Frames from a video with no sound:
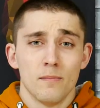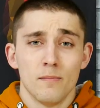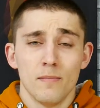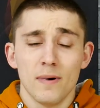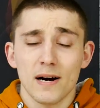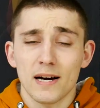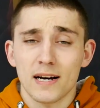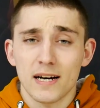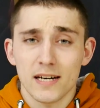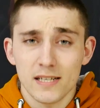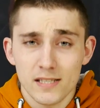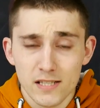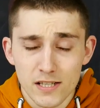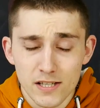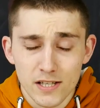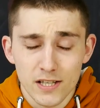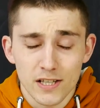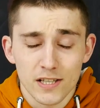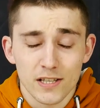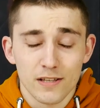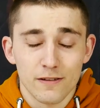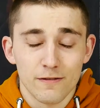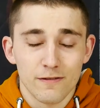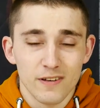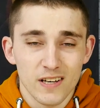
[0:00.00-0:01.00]
магазине
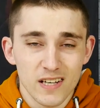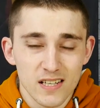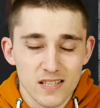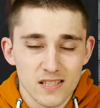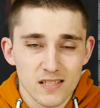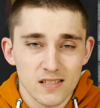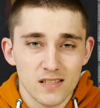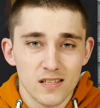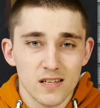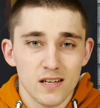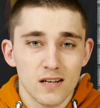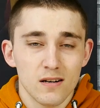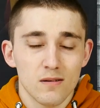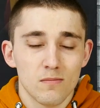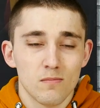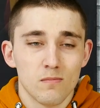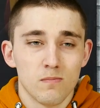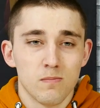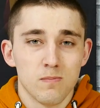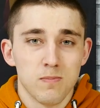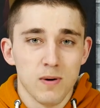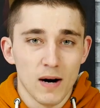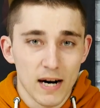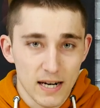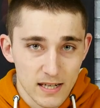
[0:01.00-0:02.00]
200
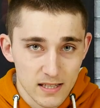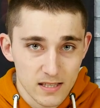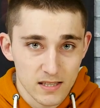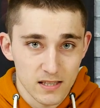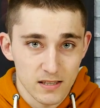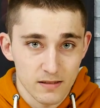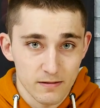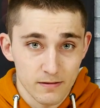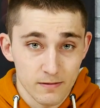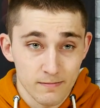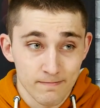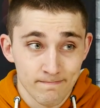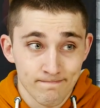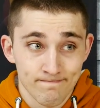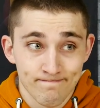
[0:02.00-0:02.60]
баксов.